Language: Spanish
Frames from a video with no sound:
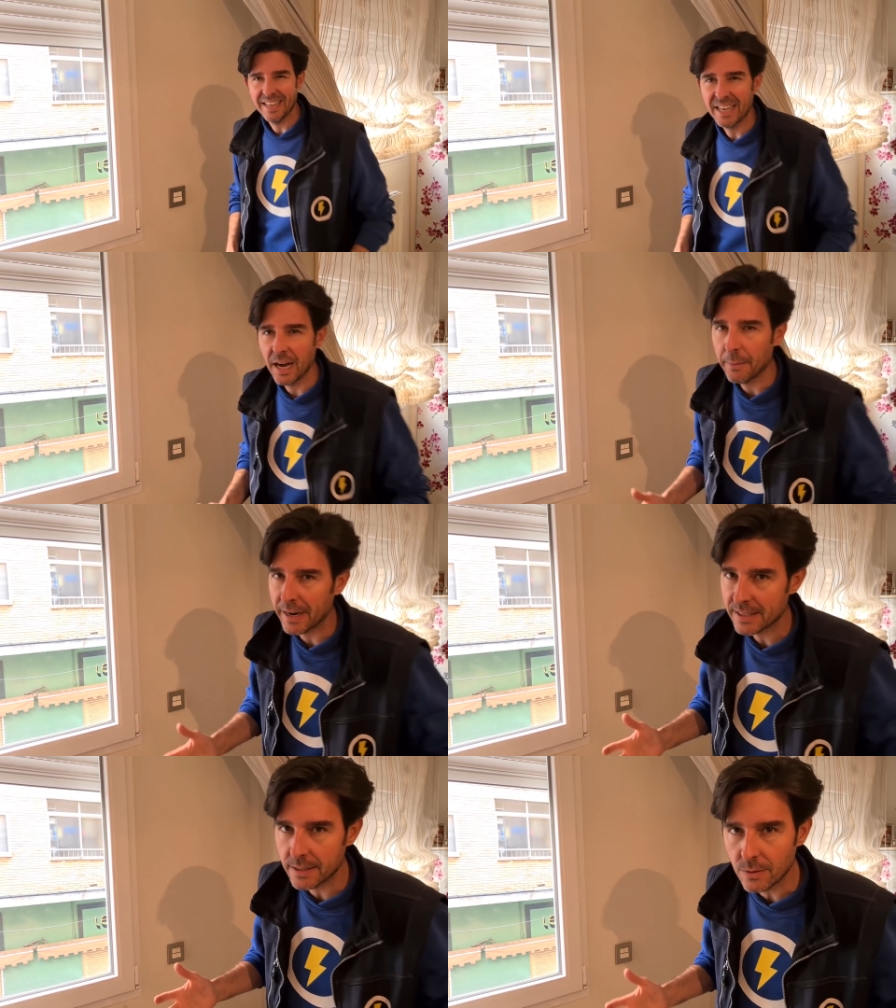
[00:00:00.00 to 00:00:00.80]
¿Qué
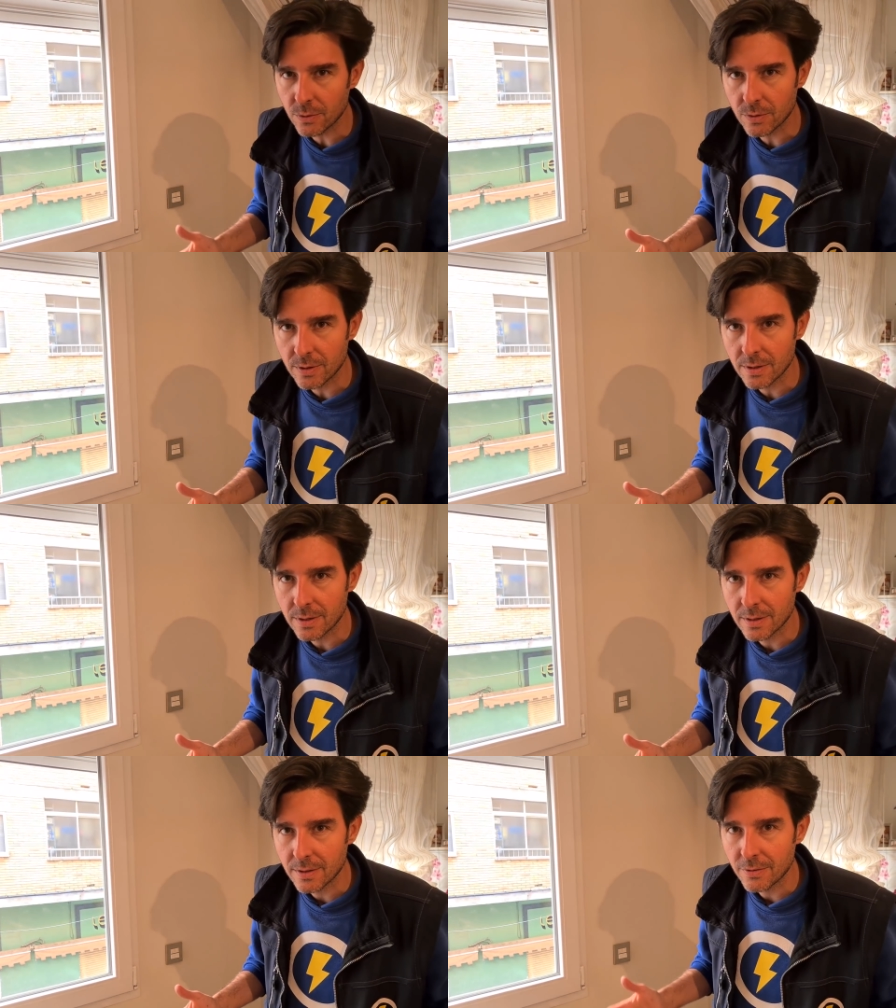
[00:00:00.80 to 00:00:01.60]
habrá sido?
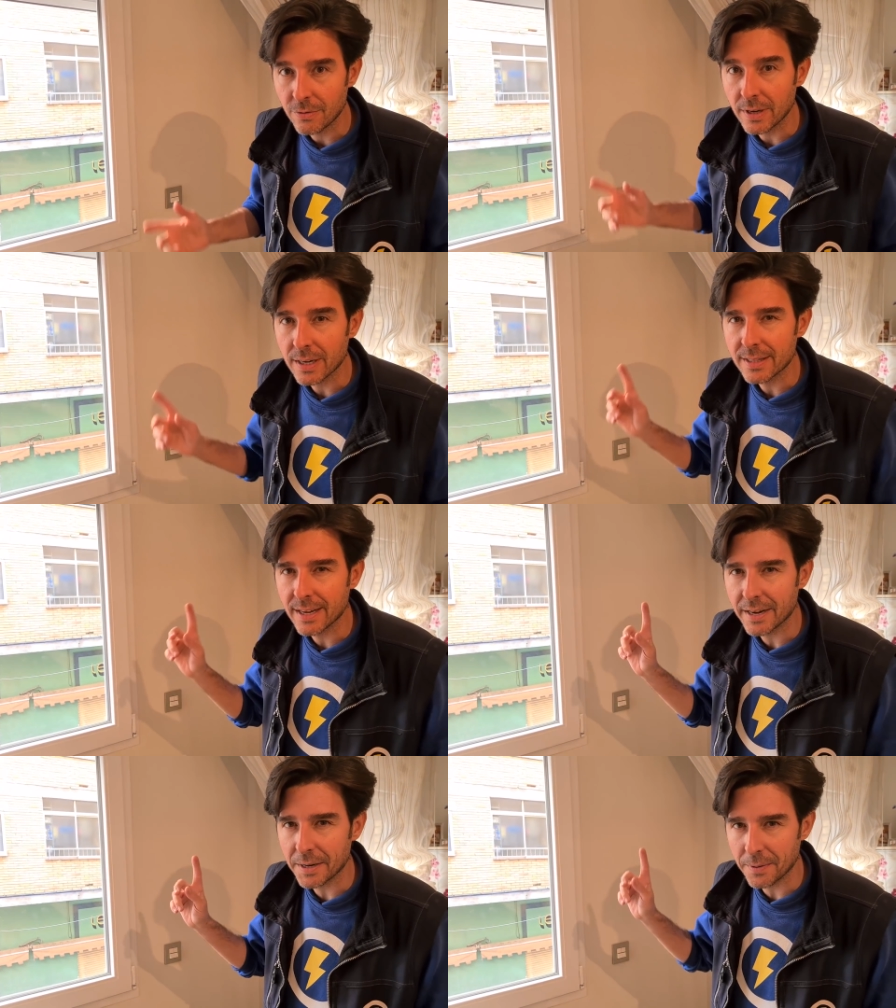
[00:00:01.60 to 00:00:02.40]
Fíjate
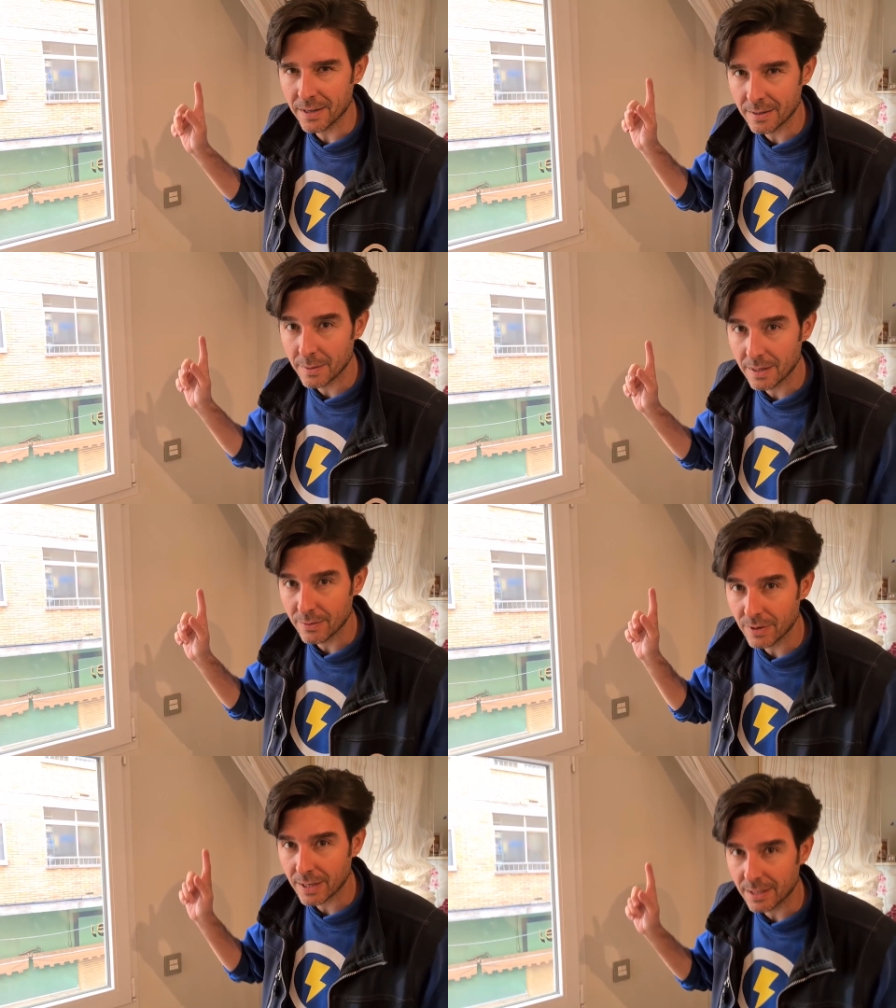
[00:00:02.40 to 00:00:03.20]
arriba,
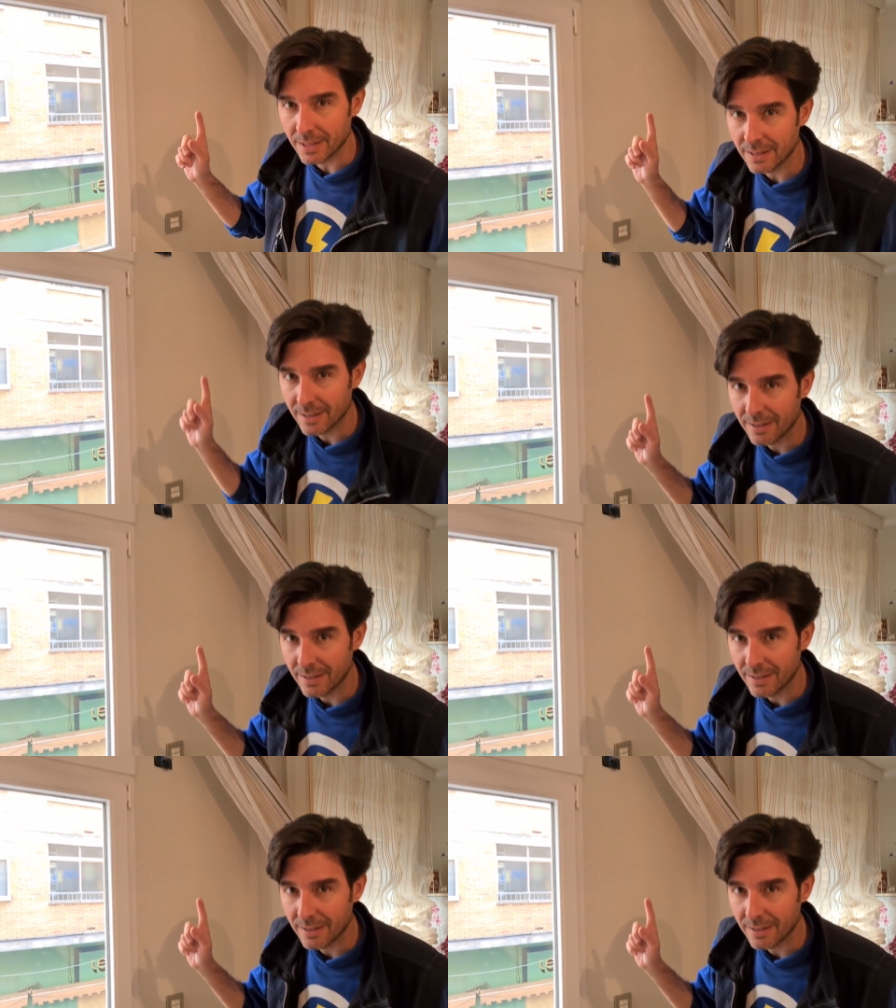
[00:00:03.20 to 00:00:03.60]
fíjate.